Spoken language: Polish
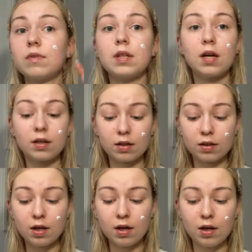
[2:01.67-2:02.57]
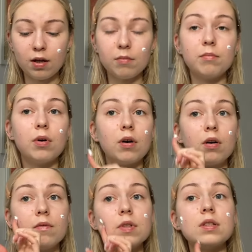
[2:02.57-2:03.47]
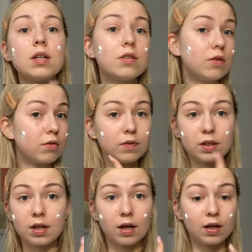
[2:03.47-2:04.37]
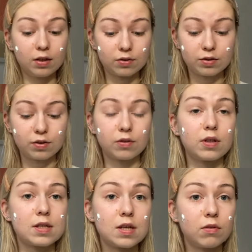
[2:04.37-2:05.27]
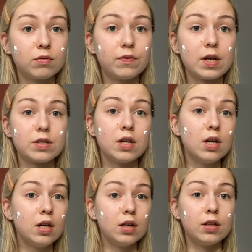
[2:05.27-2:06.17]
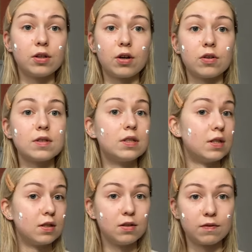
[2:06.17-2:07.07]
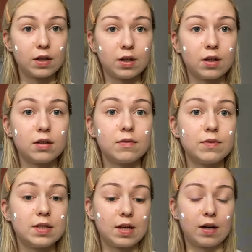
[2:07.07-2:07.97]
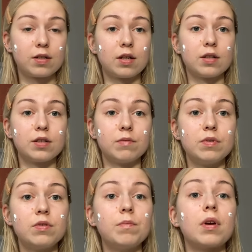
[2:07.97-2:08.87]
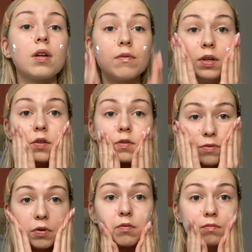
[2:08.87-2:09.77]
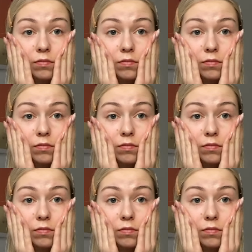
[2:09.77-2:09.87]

wydajny, bo wystarczy dosłownie taka ilość go na całą twarz i to zdecydowanie wystarcza, żeby super nawilżył ją